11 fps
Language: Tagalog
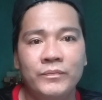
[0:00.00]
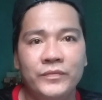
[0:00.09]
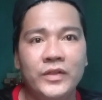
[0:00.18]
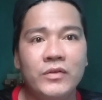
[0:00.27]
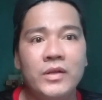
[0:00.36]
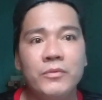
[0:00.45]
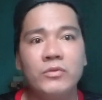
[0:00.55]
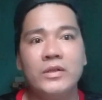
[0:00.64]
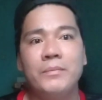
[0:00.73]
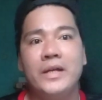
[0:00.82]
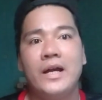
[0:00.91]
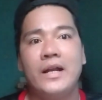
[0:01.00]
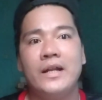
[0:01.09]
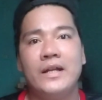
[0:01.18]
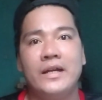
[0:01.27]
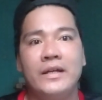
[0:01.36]
Hindi ko alam kung
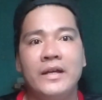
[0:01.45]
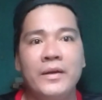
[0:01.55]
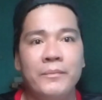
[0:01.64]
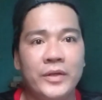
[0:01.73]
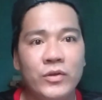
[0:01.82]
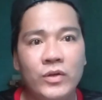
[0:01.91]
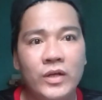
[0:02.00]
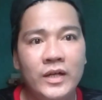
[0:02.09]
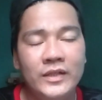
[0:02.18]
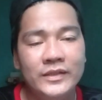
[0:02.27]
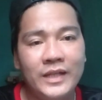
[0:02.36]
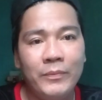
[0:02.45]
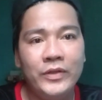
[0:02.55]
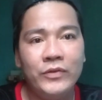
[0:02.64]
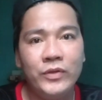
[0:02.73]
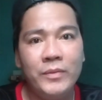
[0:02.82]
nabayaran na eh. Pero
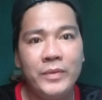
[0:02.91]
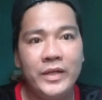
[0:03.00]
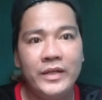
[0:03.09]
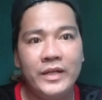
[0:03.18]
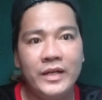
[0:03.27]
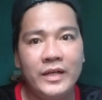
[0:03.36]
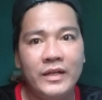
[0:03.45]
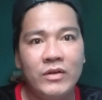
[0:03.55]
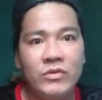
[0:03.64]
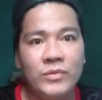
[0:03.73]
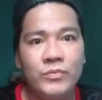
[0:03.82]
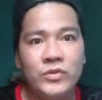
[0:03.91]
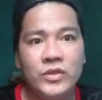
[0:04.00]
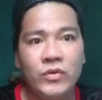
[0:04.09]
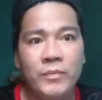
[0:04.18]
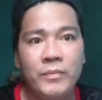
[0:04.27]
sabi ni Kuya Ben, uh, nakausap ko
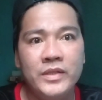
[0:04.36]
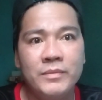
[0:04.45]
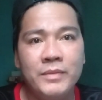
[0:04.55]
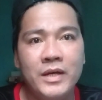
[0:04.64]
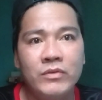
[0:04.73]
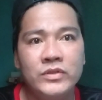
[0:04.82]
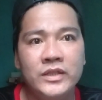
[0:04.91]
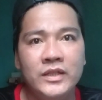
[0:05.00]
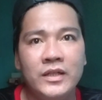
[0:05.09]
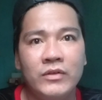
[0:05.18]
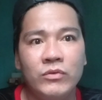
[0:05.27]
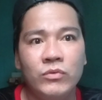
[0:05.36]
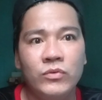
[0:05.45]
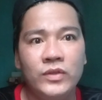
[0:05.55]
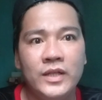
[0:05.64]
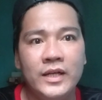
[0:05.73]
si Kuya Ben sa bagong silang nung
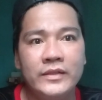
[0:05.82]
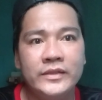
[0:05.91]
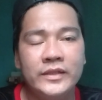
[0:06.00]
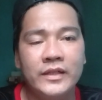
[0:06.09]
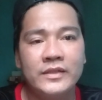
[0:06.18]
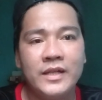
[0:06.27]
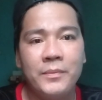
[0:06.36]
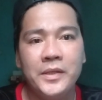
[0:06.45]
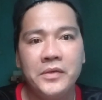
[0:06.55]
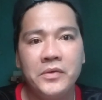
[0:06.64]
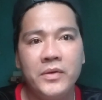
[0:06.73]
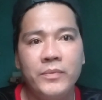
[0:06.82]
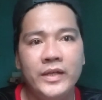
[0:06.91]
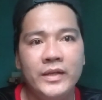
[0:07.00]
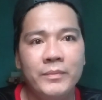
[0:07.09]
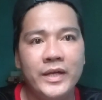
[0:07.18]
undas, uh, sabi ni Kuya
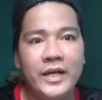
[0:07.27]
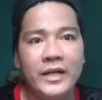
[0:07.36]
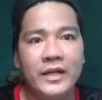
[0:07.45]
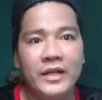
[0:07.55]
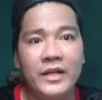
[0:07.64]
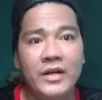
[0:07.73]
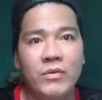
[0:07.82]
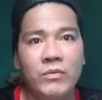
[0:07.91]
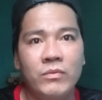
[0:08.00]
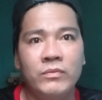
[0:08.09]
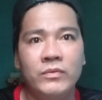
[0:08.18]
Ben nabayaran na daw.